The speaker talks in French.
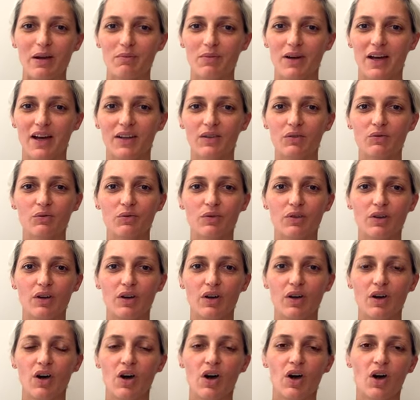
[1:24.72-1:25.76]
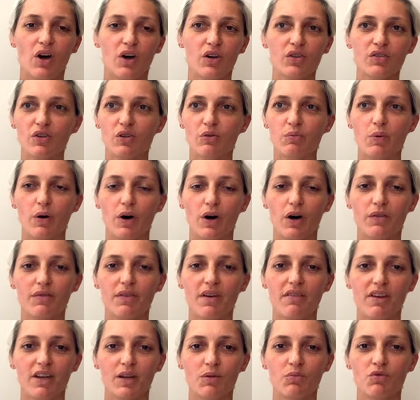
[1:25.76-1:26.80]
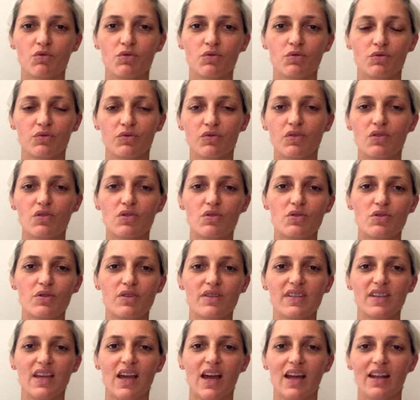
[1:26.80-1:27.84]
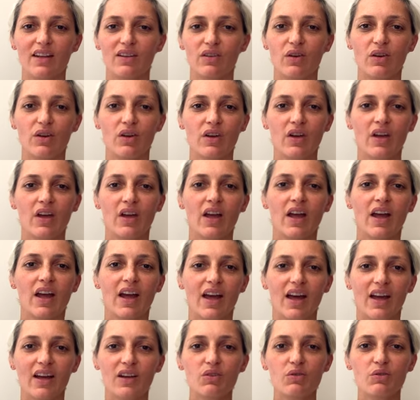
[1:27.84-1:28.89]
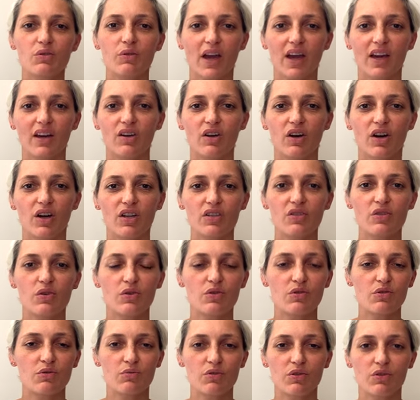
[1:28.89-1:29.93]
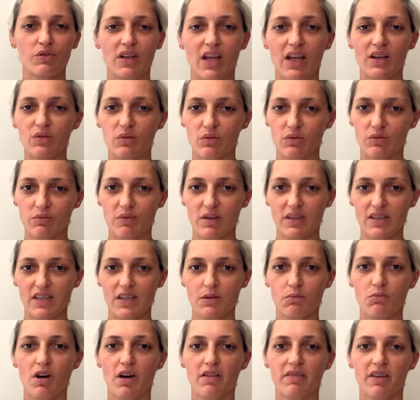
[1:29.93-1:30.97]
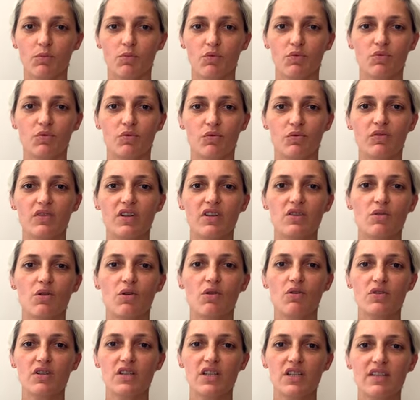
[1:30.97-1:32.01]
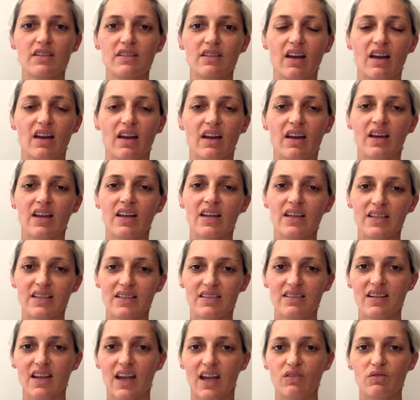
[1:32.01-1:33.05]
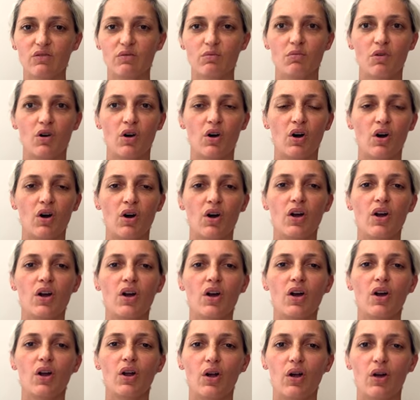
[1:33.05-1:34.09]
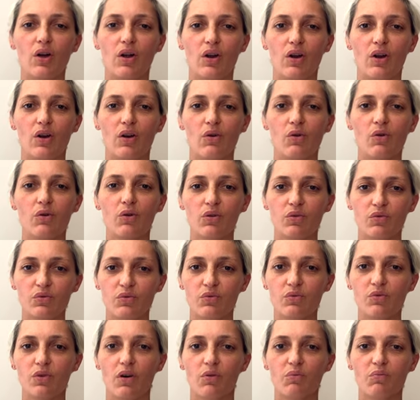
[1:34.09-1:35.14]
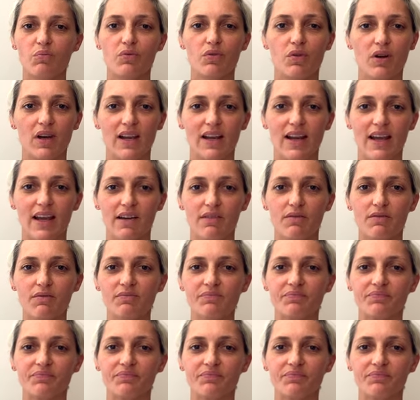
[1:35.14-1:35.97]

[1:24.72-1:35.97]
main. Donc en tant que prof avec mon compte, je scanne un QR code, je me connecte automatiquement avec mon compte et j'enregistre directement le retour pour l'élève.